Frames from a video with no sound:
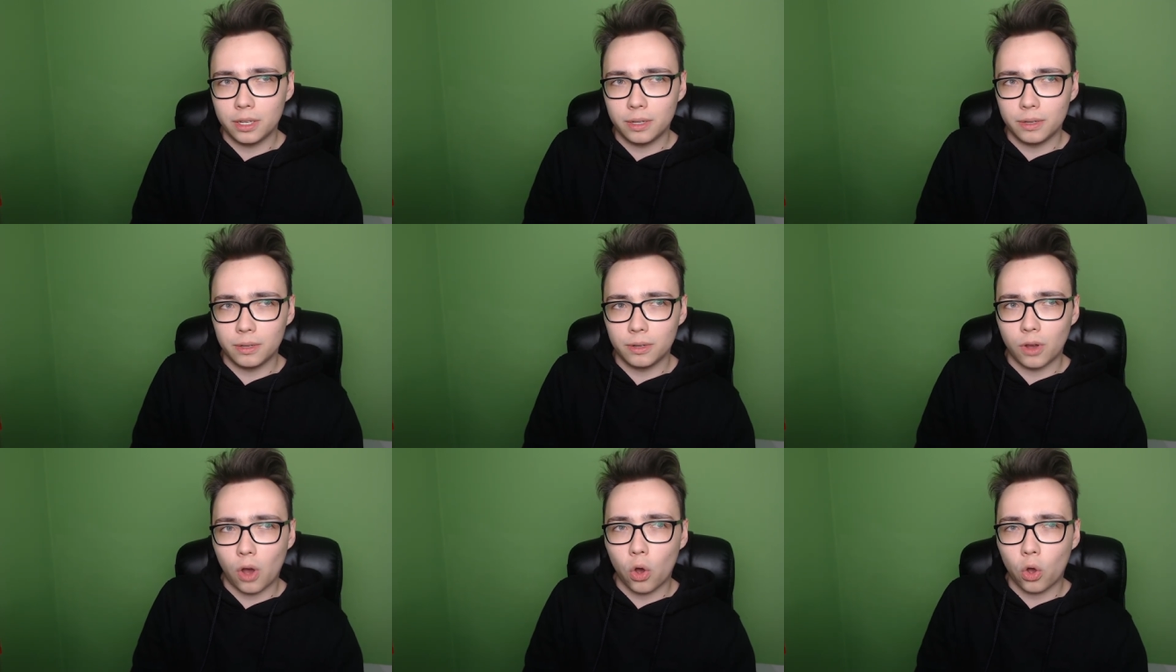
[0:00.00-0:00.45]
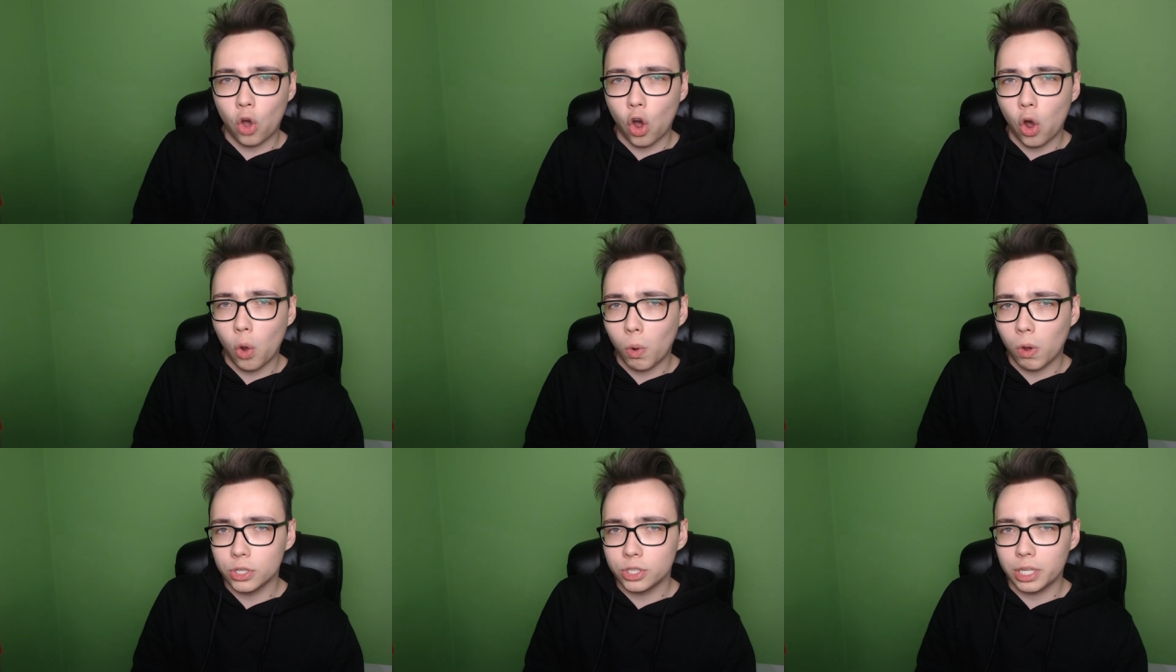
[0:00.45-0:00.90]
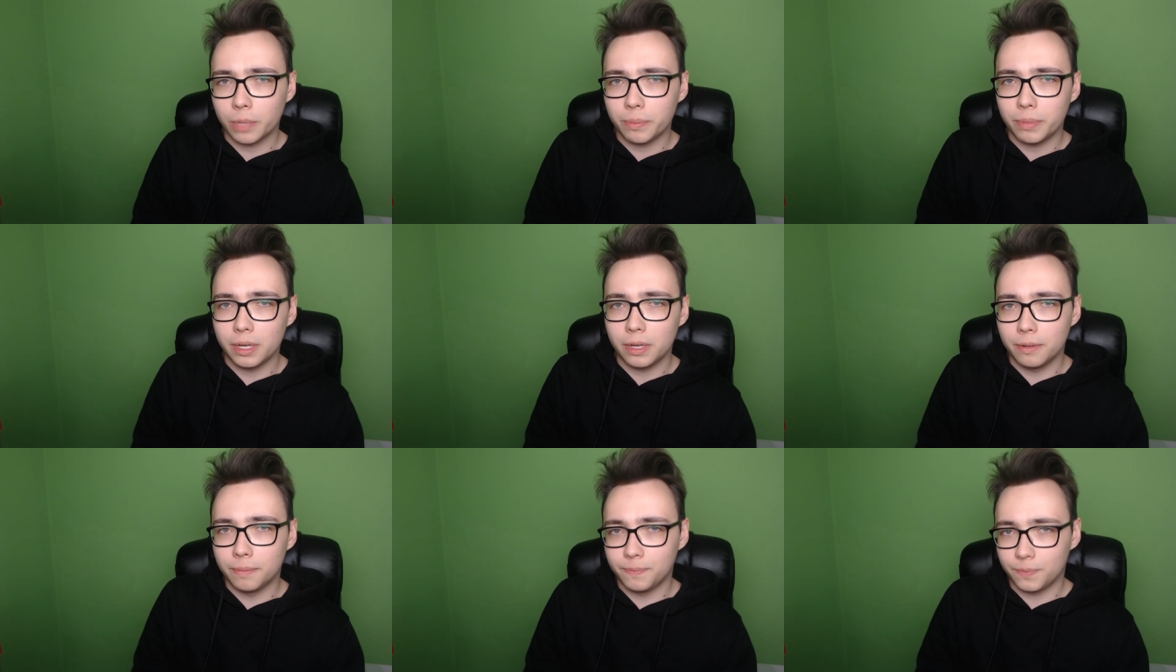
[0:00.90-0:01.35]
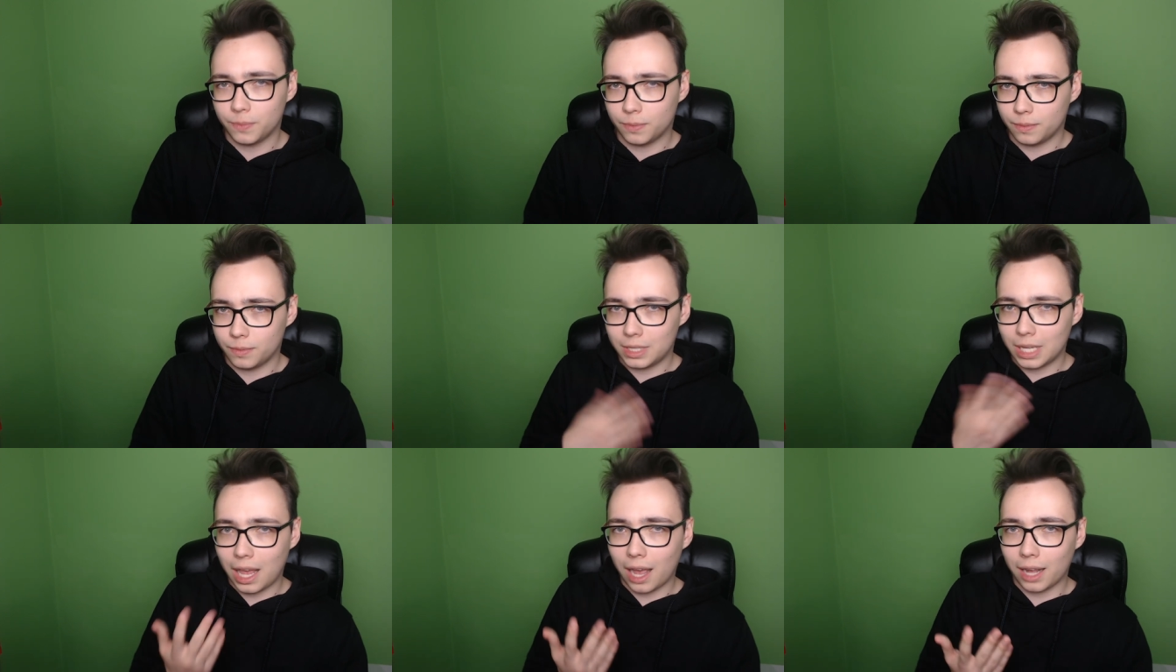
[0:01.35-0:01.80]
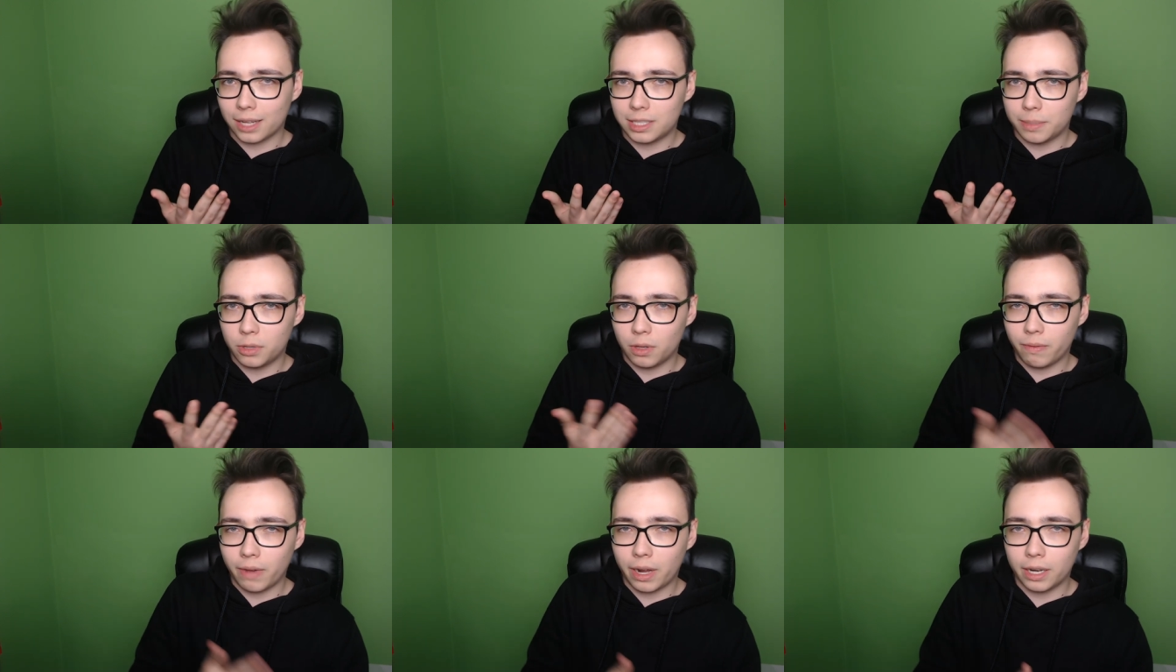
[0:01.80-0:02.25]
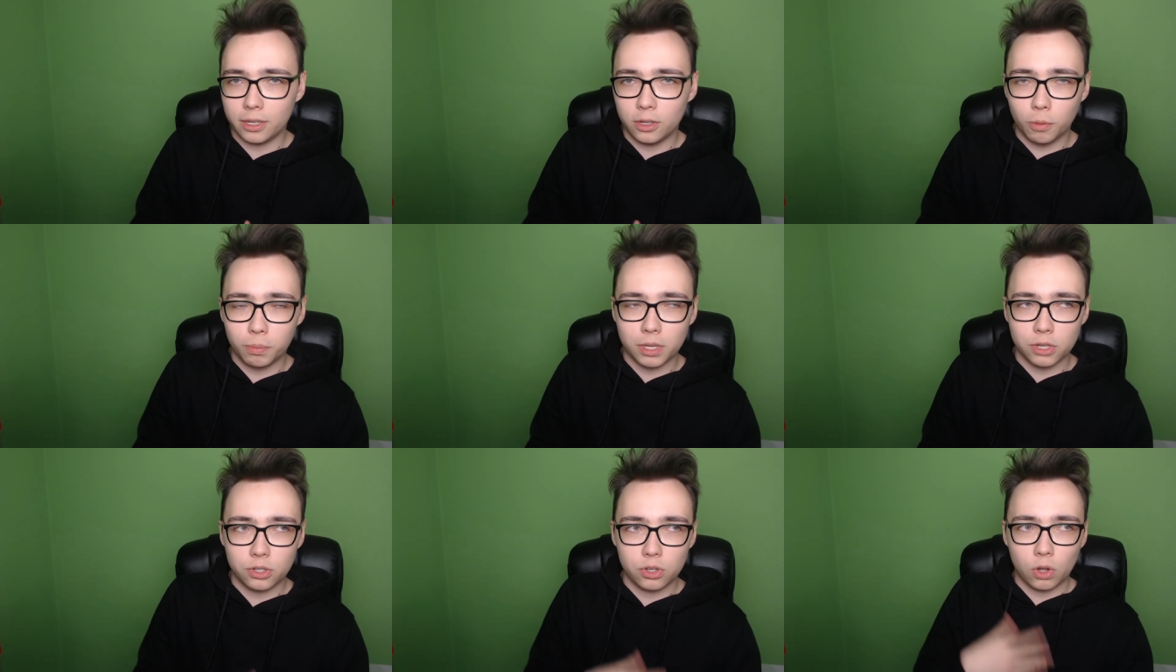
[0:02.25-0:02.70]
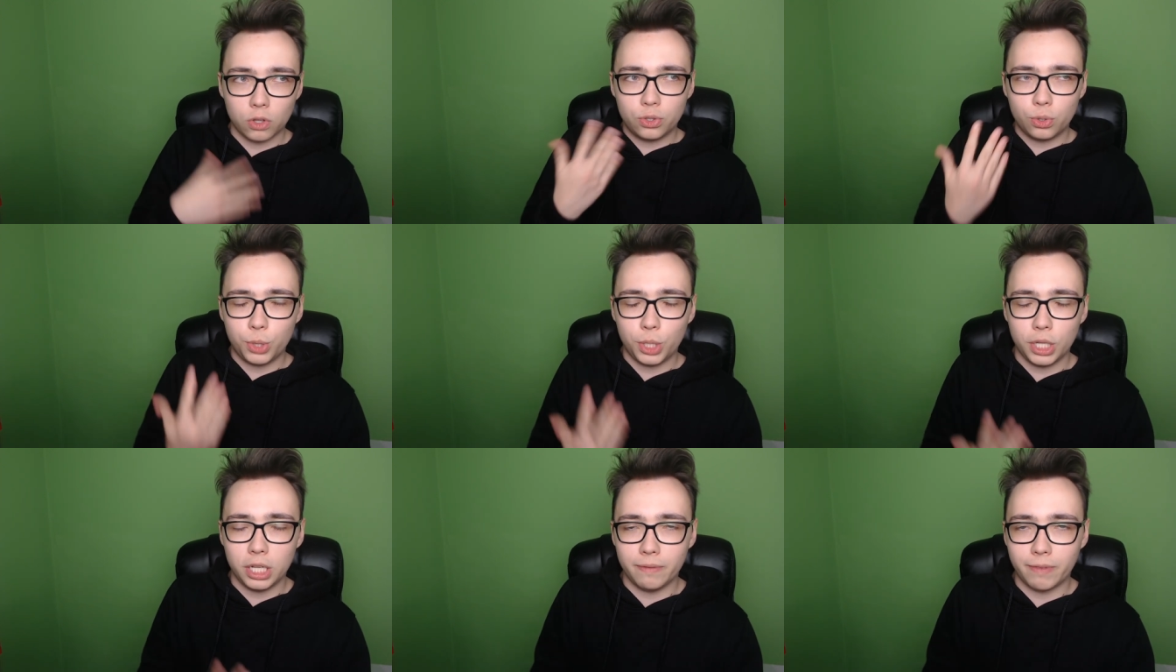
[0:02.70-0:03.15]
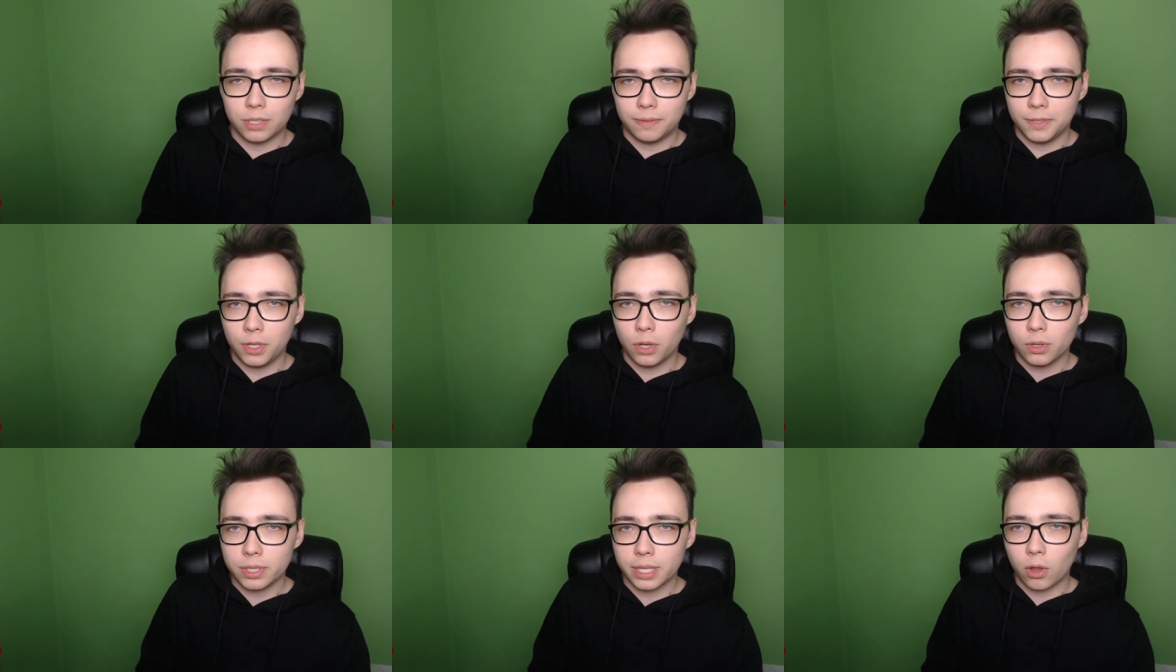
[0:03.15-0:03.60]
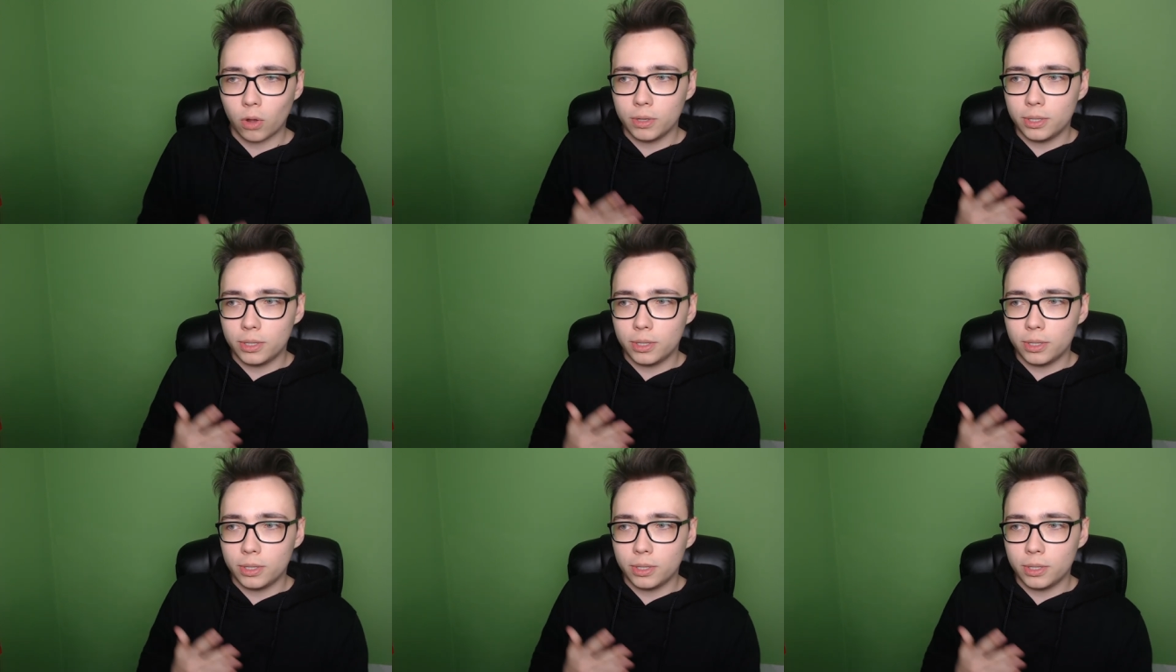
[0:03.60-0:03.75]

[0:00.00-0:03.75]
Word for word: e, około, żeby zaakceptowali lub też odrzucili Wasz wniosek.